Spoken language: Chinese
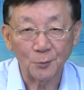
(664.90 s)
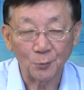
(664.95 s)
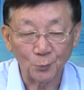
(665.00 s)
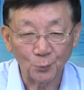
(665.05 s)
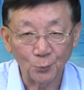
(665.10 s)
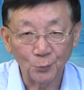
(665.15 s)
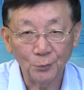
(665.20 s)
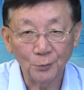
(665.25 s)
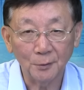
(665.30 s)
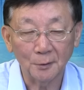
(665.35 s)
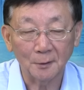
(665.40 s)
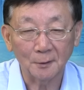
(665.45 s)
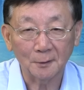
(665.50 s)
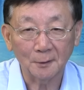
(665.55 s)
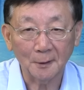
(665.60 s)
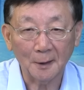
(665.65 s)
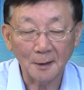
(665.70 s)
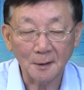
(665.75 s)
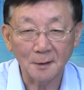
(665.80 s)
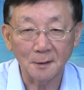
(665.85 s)
局
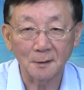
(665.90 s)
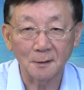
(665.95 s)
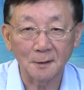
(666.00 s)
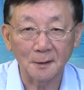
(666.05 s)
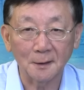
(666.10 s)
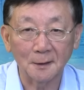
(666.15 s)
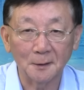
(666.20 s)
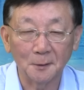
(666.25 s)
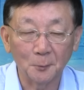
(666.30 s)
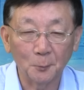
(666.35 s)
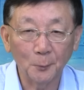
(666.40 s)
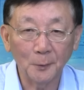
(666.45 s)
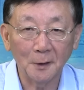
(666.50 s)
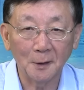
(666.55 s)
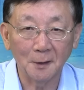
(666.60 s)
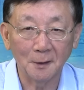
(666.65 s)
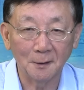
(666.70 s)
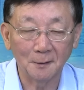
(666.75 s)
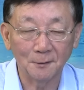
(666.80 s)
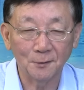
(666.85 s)
它是这个
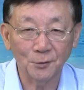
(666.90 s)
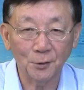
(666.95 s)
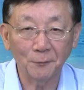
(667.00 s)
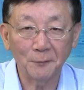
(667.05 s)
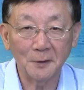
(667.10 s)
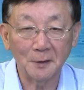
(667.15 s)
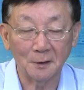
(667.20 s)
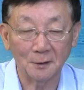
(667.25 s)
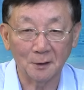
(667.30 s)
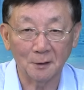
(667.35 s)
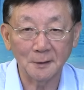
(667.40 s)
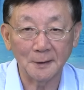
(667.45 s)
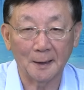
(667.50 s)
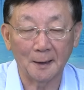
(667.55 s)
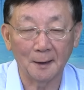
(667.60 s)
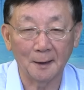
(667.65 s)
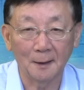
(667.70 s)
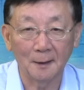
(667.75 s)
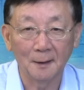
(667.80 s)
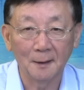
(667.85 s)
为消费者着想
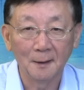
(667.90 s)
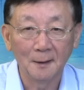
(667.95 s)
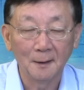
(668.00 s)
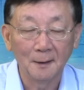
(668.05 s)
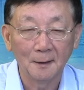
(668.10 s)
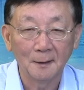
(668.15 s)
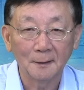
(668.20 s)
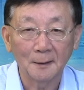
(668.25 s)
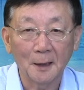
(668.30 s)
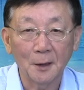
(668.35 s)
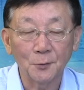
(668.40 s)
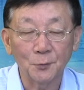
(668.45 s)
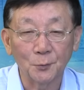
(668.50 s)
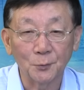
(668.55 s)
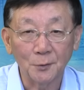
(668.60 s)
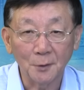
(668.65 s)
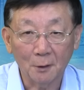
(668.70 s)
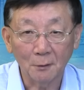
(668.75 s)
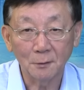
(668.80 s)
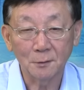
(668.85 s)
啊，它就
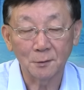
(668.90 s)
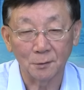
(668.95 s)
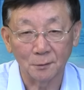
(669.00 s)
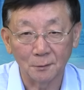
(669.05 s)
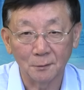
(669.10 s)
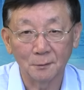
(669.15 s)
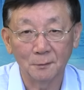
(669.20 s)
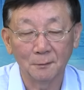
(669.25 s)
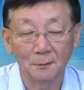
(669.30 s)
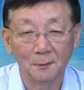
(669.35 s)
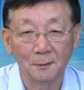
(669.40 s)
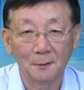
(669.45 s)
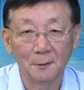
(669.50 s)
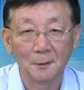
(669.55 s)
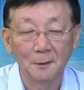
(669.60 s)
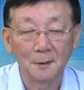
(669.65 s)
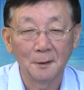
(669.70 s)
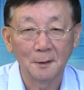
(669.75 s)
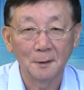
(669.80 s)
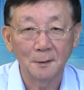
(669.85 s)
要求
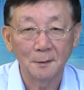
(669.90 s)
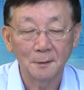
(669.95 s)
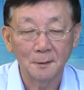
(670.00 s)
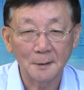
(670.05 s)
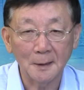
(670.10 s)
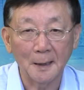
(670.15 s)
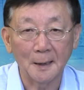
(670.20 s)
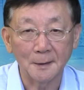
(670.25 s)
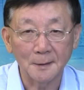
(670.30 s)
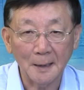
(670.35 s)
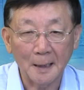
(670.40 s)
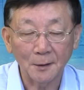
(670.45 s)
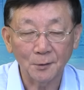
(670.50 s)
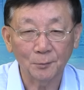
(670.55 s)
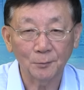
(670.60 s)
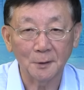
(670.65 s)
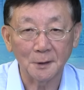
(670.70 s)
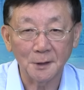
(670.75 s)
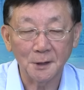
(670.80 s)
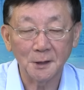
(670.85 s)
在加
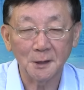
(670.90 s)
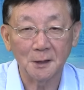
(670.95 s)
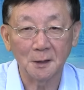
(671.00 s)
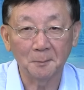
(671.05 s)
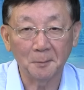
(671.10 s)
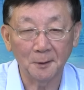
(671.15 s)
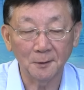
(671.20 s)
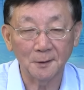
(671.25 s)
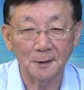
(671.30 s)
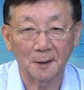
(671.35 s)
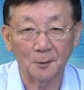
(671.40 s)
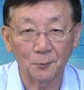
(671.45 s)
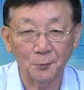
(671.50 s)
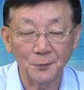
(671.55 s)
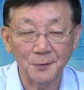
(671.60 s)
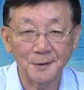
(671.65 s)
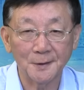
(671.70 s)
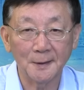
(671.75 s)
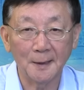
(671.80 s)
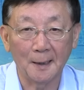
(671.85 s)
州的汽车保险公
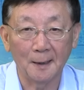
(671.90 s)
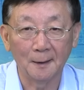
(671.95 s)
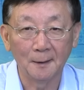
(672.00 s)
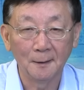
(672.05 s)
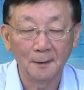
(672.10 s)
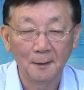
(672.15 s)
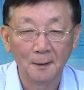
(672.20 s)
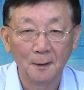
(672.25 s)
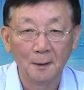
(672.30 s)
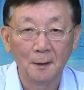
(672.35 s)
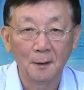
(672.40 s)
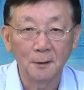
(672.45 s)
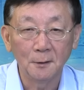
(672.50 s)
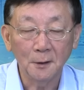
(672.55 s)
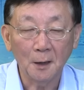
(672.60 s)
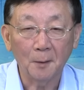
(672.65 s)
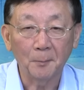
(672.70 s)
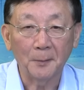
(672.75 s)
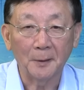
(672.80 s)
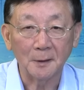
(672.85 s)
司啊，
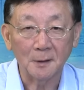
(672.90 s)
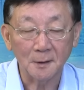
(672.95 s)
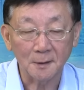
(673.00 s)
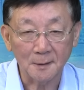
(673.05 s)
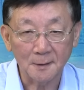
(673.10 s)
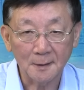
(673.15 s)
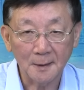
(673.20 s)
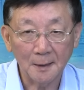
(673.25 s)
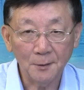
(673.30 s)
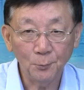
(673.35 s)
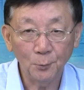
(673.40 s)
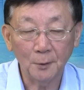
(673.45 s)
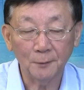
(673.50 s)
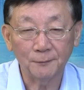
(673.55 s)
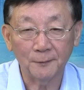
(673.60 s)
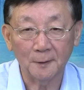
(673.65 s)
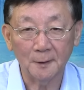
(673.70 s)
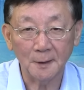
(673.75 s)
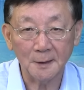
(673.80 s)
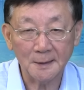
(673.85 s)
要把这3月
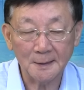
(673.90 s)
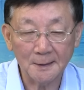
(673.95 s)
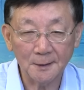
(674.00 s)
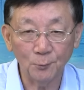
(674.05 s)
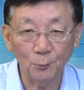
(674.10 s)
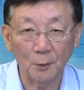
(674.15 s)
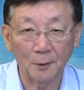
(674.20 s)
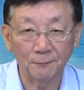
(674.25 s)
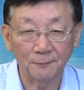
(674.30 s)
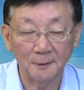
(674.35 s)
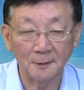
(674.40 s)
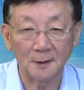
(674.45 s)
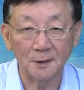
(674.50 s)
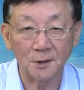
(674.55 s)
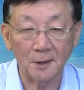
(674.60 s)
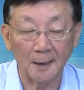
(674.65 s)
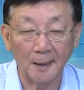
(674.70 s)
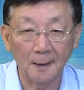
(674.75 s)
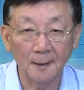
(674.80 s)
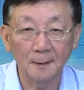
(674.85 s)
份和4月份的
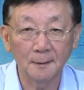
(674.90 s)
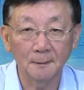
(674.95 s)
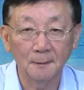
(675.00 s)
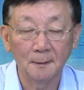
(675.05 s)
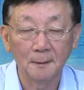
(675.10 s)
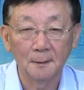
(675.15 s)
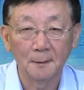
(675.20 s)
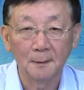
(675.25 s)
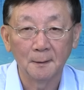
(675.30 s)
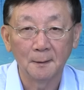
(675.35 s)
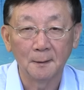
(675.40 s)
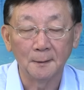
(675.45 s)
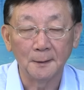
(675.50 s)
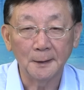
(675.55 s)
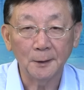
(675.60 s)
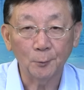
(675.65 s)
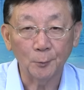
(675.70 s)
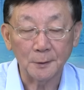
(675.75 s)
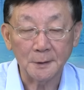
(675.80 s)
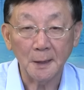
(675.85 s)
钱
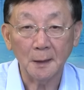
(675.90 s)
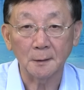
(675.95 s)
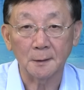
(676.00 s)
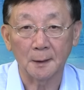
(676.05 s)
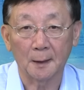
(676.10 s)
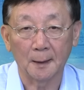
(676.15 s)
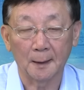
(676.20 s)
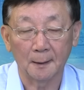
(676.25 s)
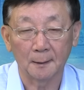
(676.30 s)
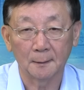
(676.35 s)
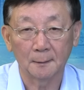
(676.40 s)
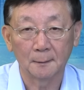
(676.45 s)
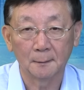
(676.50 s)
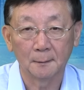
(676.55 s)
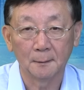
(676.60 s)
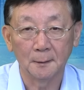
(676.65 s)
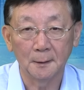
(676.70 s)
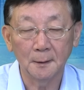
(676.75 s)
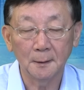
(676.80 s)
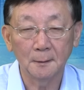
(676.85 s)
你给我降下来，
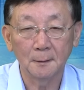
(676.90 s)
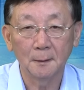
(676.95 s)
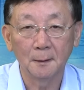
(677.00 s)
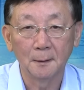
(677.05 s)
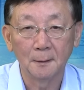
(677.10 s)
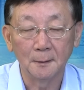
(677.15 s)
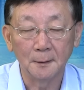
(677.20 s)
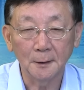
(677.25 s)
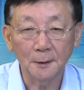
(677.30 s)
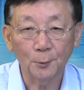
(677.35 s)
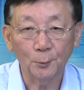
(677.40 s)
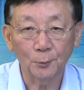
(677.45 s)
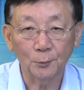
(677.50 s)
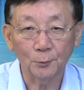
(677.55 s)
你给我